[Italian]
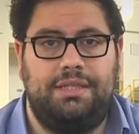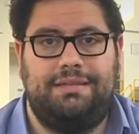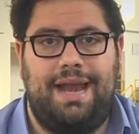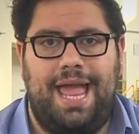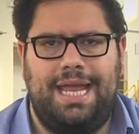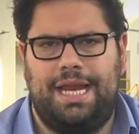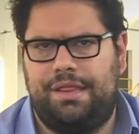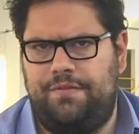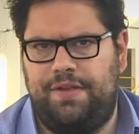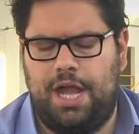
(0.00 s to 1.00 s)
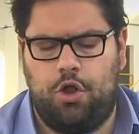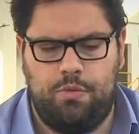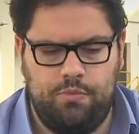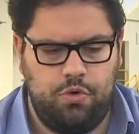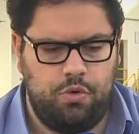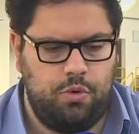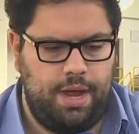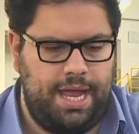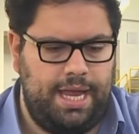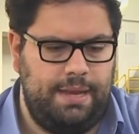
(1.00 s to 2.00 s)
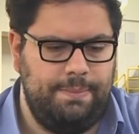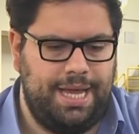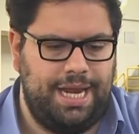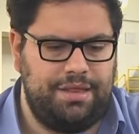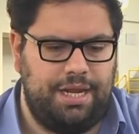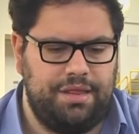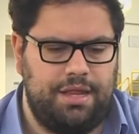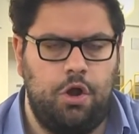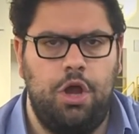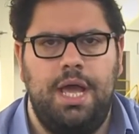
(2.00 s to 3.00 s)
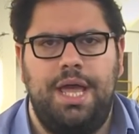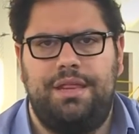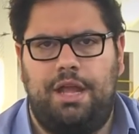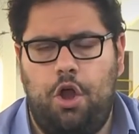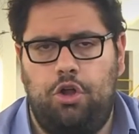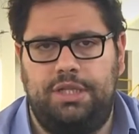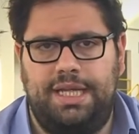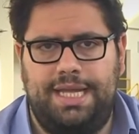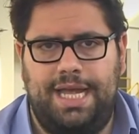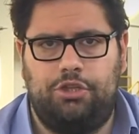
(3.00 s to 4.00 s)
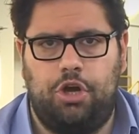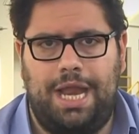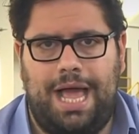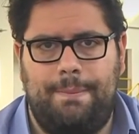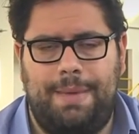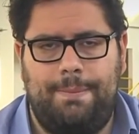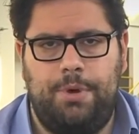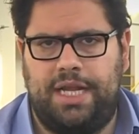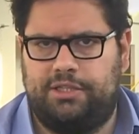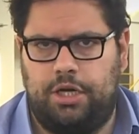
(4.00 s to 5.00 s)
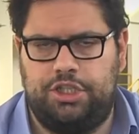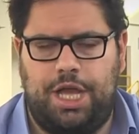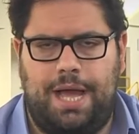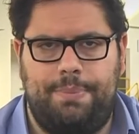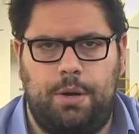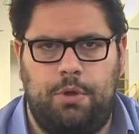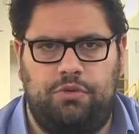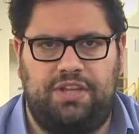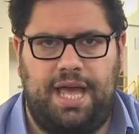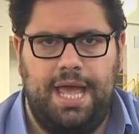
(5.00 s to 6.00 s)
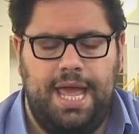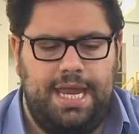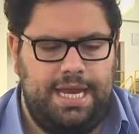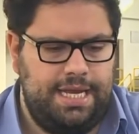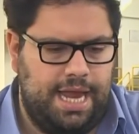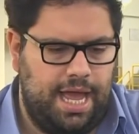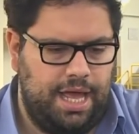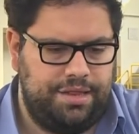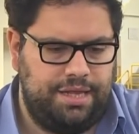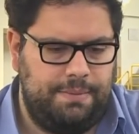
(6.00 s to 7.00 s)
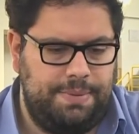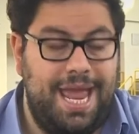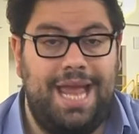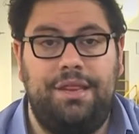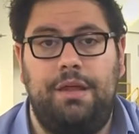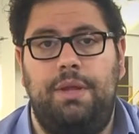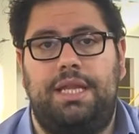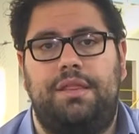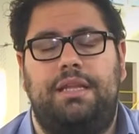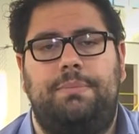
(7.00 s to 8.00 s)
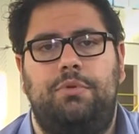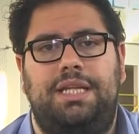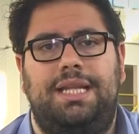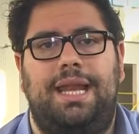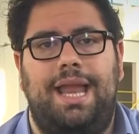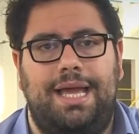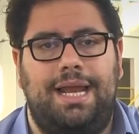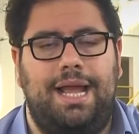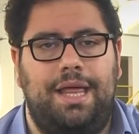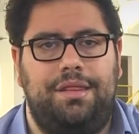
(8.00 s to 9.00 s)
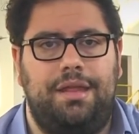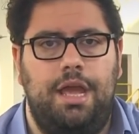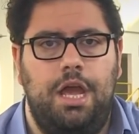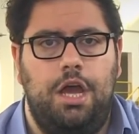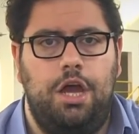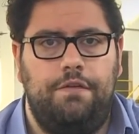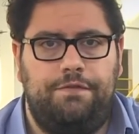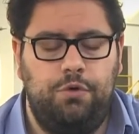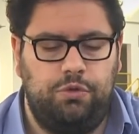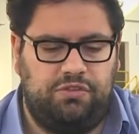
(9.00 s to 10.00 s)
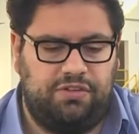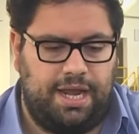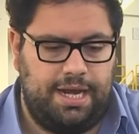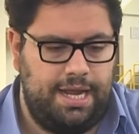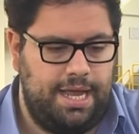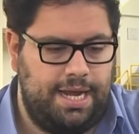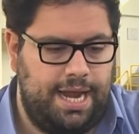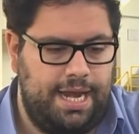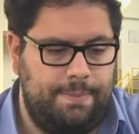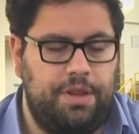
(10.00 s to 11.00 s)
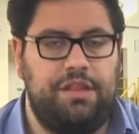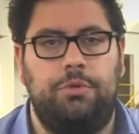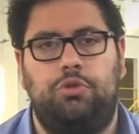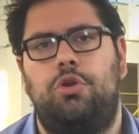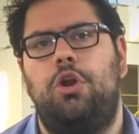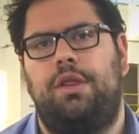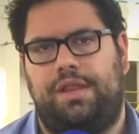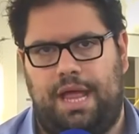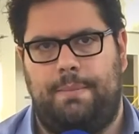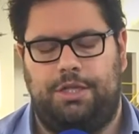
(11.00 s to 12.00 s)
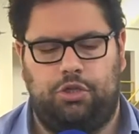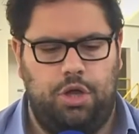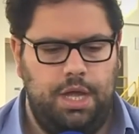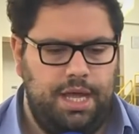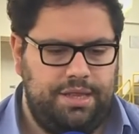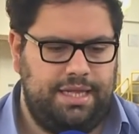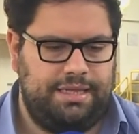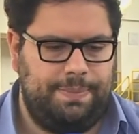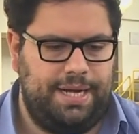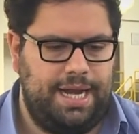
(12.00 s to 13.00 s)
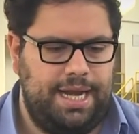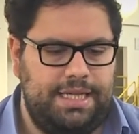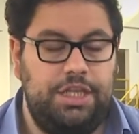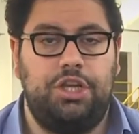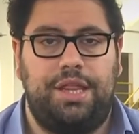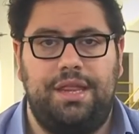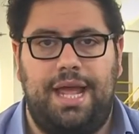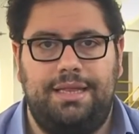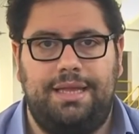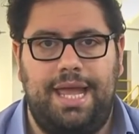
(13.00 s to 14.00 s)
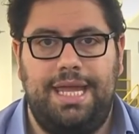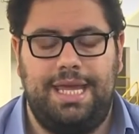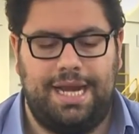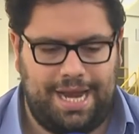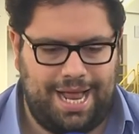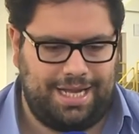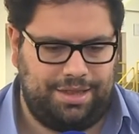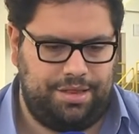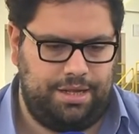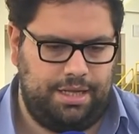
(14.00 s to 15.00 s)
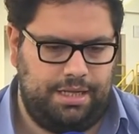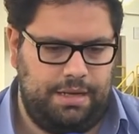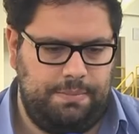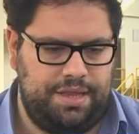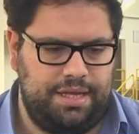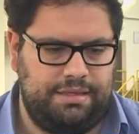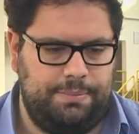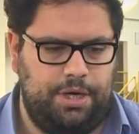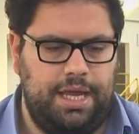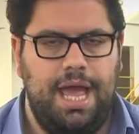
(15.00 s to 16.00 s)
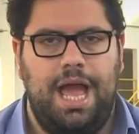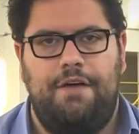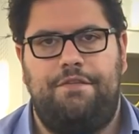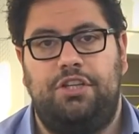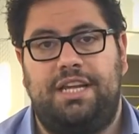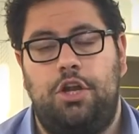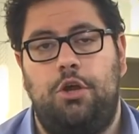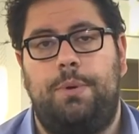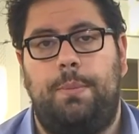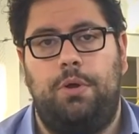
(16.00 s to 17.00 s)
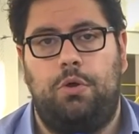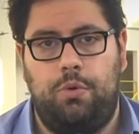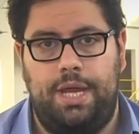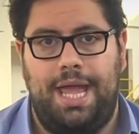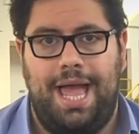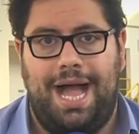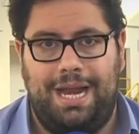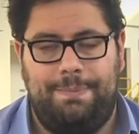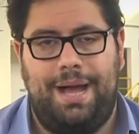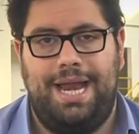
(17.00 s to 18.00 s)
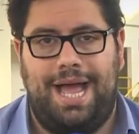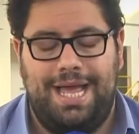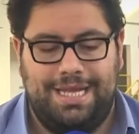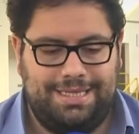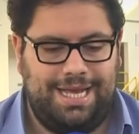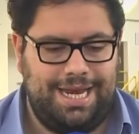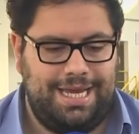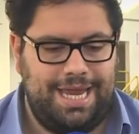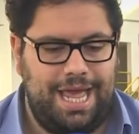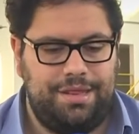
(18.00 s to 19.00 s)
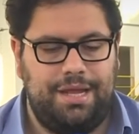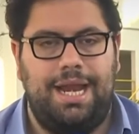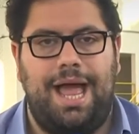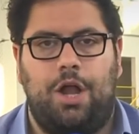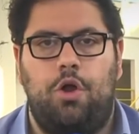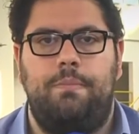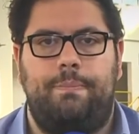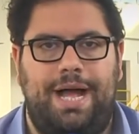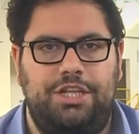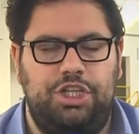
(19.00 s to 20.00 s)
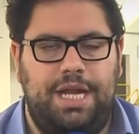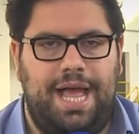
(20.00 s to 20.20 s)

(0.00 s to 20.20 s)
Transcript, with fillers: a 3 in classifica comunque i bagheresi restano secondi dietro la Mabonator già promossa in eh, Serie B e inseguiti a 7 punti dall'Acragas eh, Futsal nel prossimo turno sabato 7 aprile alle 17 i ragazzi di Mister Tripoli affronteranno proprio qui al Pala dalla Chiesa la compagine